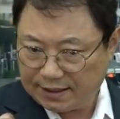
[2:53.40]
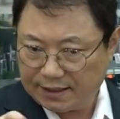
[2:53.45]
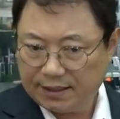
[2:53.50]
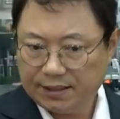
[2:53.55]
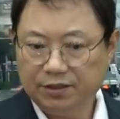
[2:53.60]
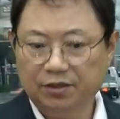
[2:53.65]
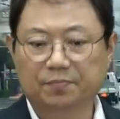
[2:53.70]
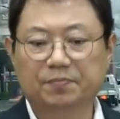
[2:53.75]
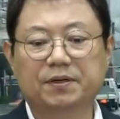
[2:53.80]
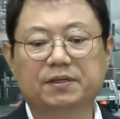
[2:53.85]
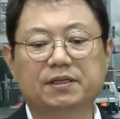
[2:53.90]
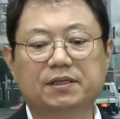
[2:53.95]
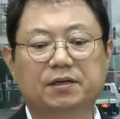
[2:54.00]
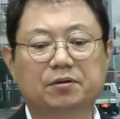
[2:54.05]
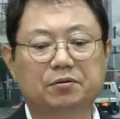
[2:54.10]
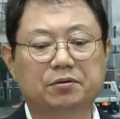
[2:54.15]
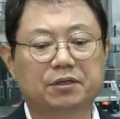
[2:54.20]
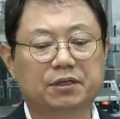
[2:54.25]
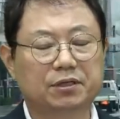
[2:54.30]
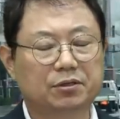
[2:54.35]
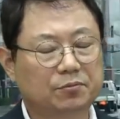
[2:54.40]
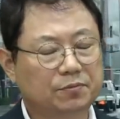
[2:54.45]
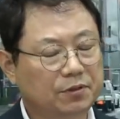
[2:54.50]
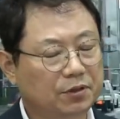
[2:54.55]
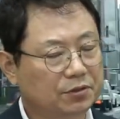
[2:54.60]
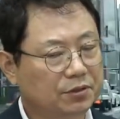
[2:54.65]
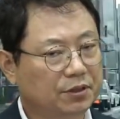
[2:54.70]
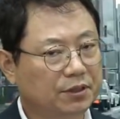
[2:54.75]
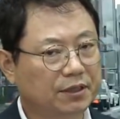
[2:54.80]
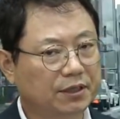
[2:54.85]
아 옆에 차로들이 좀
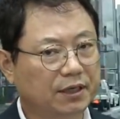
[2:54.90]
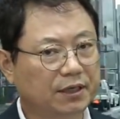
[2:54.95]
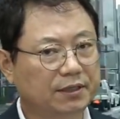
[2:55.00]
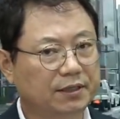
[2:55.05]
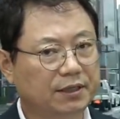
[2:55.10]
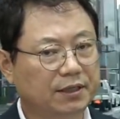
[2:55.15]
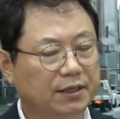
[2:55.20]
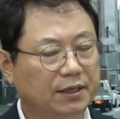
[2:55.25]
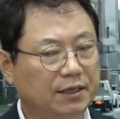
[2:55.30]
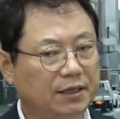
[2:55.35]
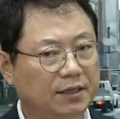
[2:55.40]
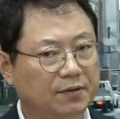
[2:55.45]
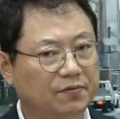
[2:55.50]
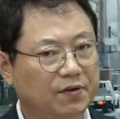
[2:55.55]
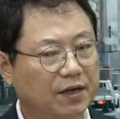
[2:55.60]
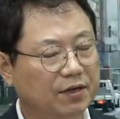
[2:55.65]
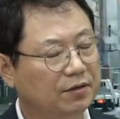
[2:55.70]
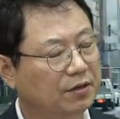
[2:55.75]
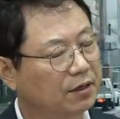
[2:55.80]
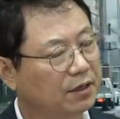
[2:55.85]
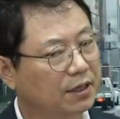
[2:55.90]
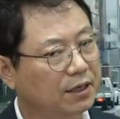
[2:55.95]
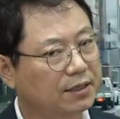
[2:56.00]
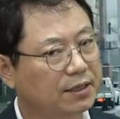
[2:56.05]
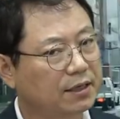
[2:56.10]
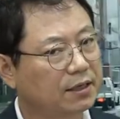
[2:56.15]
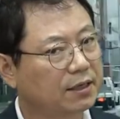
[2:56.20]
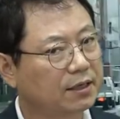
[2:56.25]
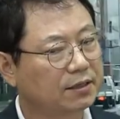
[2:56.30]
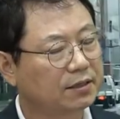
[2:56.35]
천천히 갈 때 왜 그럴까
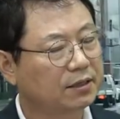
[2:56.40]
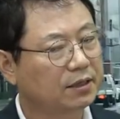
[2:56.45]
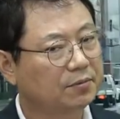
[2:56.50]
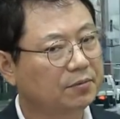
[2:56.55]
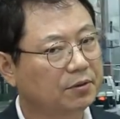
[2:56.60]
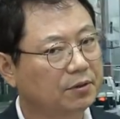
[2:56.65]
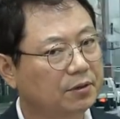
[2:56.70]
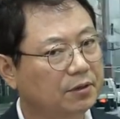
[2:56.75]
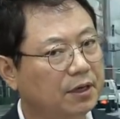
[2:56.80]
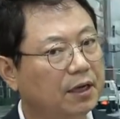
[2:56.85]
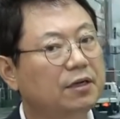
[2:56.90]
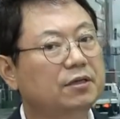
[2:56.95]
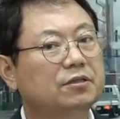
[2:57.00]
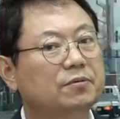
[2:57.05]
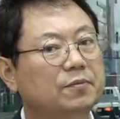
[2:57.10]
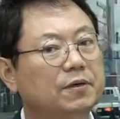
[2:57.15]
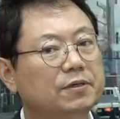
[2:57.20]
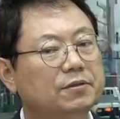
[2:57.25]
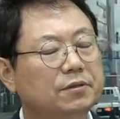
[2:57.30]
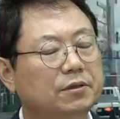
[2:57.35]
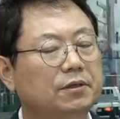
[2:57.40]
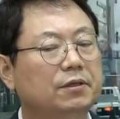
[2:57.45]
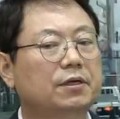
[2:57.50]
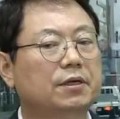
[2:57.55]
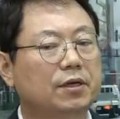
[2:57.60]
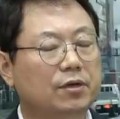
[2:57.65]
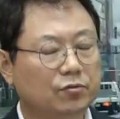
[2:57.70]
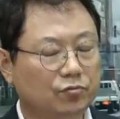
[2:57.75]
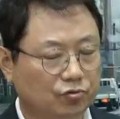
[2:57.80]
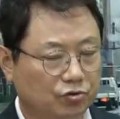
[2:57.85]
생각했더라면 하는 측면에서
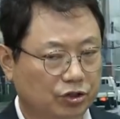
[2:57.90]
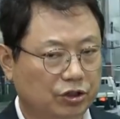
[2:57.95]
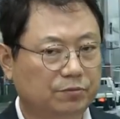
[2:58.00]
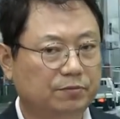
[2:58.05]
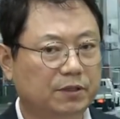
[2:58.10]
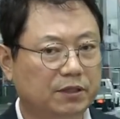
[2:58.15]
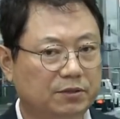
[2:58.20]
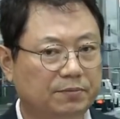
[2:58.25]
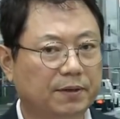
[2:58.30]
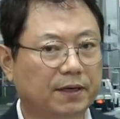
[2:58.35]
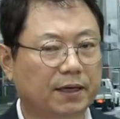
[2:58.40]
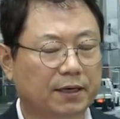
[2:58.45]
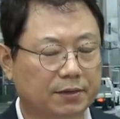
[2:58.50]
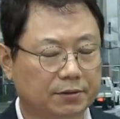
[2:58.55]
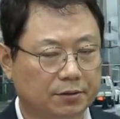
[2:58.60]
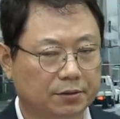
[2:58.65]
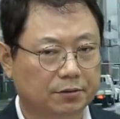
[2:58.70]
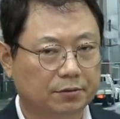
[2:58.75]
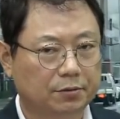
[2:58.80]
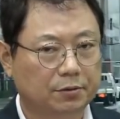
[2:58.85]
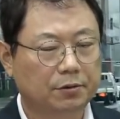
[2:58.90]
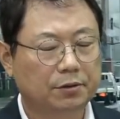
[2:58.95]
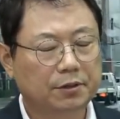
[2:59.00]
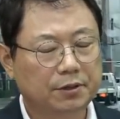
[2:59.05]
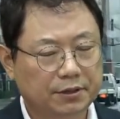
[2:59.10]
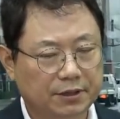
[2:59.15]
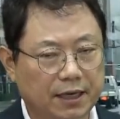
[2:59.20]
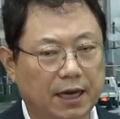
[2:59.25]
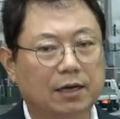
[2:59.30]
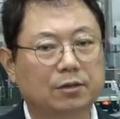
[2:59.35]
90대 10의
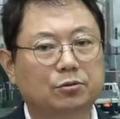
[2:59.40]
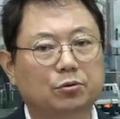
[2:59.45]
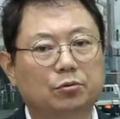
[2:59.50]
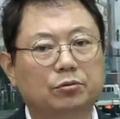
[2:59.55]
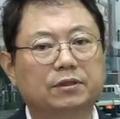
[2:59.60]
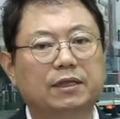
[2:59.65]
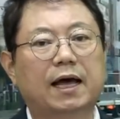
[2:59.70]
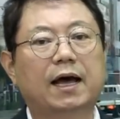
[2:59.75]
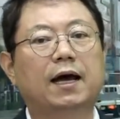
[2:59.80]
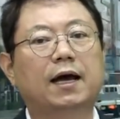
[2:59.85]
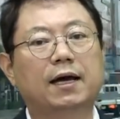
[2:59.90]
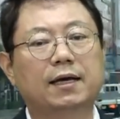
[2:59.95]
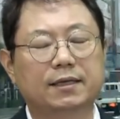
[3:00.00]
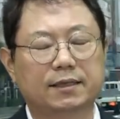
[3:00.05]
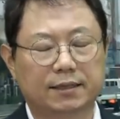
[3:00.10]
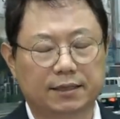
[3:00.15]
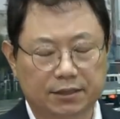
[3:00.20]
가능성도 양쪽 다